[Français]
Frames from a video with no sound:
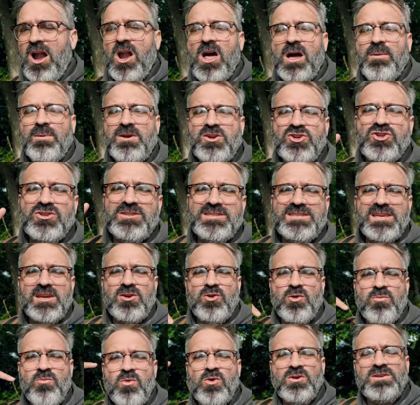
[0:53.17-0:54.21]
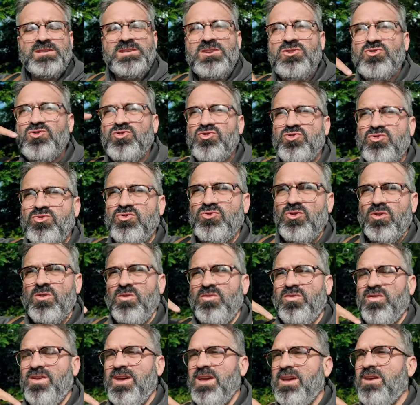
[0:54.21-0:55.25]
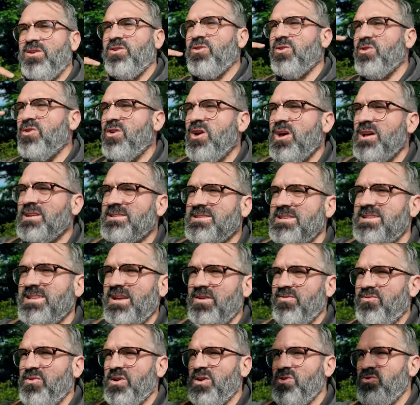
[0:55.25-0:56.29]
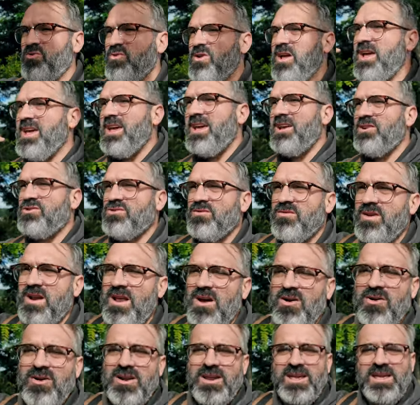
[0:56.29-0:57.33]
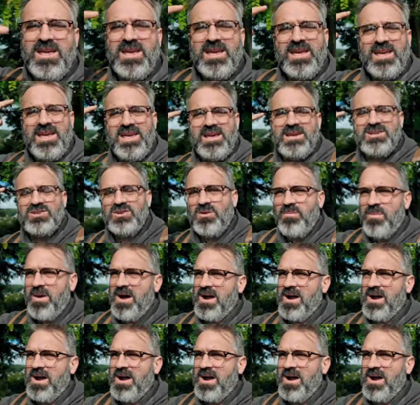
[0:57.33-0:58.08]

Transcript: Alors après, je sais que moi aussi, je joue sur le fait que cette info est nulle et je vais la relayer et j'en